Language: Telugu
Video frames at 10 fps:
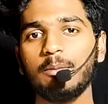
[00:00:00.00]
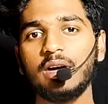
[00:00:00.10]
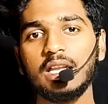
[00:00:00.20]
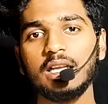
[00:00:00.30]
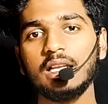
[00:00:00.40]

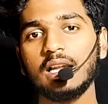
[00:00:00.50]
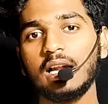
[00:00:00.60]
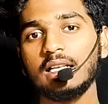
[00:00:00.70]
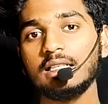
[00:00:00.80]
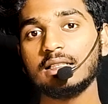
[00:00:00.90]
మరి
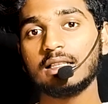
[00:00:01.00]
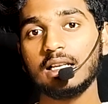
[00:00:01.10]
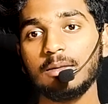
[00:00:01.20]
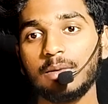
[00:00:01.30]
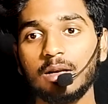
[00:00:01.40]

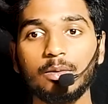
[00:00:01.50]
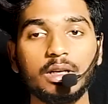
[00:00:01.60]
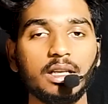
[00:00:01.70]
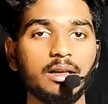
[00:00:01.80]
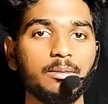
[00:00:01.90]
ఇలాంతటి
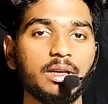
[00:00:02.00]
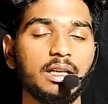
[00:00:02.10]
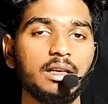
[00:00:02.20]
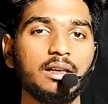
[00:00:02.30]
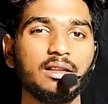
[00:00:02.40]
బైబిల్ని
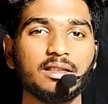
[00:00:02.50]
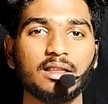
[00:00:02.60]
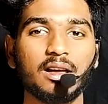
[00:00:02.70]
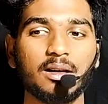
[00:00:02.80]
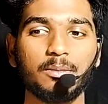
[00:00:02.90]
మరి
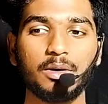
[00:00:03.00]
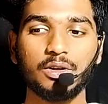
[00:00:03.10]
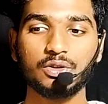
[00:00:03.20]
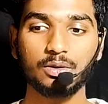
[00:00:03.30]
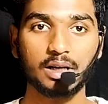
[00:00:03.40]
ఇంత
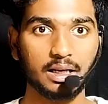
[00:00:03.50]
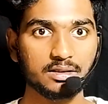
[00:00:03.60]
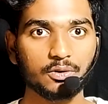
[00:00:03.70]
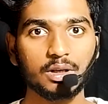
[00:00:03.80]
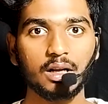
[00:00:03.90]
మనుషులు
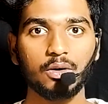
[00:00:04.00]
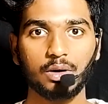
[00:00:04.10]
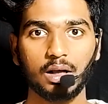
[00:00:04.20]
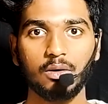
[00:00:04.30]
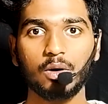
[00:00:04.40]
క్రైస్తవులు వాళ్ళు
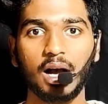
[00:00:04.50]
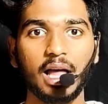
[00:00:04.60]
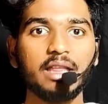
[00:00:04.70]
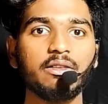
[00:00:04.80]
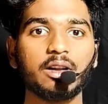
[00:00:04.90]
కూడా ఒక
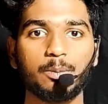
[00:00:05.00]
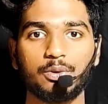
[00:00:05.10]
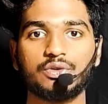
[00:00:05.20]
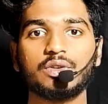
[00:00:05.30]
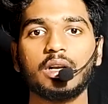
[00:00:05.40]
ఆదివార
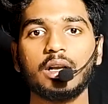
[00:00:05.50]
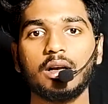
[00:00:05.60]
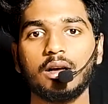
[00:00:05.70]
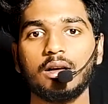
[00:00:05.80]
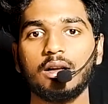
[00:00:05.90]

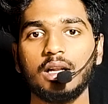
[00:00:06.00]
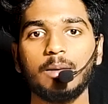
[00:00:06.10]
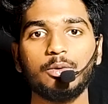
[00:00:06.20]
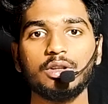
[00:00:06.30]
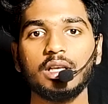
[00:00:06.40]
పుస్తకంగా
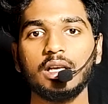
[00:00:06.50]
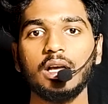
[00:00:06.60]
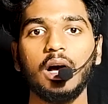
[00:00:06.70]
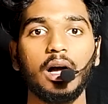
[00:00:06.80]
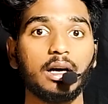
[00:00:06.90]
లేకపోతే
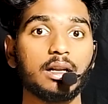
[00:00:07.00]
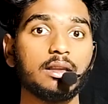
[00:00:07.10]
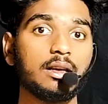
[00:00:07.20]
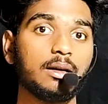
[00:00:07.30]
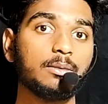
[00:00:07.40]

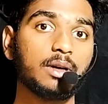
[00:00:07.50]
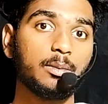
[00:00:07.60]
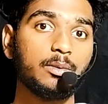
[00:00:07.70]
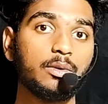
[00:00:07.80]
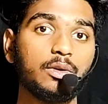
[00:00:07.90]
ఆరాధన
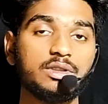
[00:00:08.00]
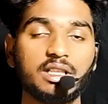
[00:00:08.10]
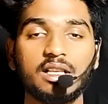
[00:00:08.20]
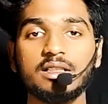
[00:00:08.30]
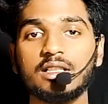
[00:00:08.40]
క్రమంలో
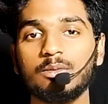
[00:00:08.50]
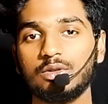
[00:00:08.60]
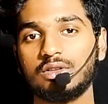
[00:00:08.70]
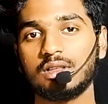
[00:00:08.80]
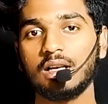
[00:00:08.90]
జరిగించే
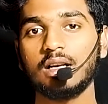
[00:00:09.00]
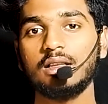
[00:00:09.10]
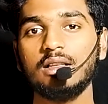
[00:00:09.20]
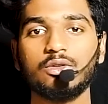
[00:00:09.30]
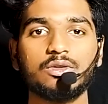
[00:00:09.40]
పుస్తకంగా
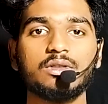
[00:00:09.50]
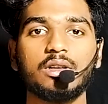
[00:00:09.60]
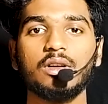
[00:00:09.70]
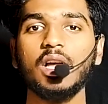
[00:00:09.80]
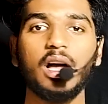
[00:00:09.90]
దీన్ని
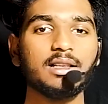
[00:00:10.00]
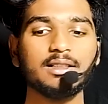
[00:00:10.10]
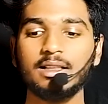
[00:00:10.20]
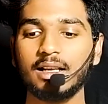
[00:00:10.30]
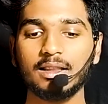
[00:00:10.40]
చూస్తున్నారు
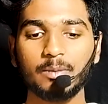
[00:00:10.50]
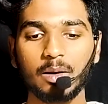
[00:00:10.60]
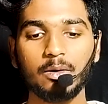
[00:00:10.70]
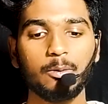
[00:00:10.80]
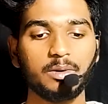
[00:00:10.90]
అసలు ఇంటికి వెళ్తే
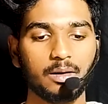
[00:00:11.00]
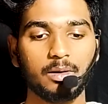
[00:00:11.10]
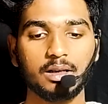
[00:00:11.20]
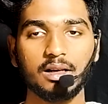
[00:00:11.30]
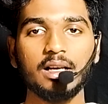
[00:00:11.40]
బైబిల్ చూపించారు
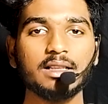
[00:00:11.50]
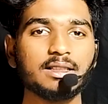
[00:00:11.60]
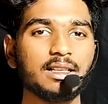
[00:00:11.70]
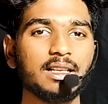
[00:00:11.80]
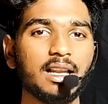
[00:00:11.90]
అనమాట
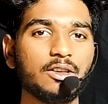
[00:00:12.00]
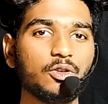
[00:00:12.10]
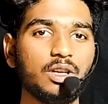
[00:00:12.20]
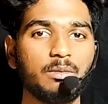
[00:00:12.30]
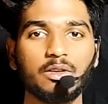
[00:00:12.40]
సరే
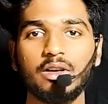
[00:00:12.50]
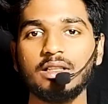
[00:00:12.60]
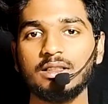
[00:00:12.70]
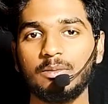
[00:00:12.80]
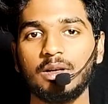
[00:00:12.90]
ఇలాంటి వాళ్ళని మనం
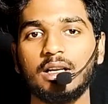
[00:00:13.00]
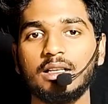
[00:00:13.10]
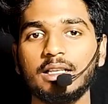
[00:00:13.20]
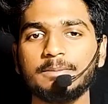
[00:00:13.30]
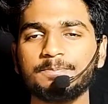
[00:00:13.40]
ఏం
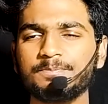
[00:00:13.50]
చెప్పాలంటే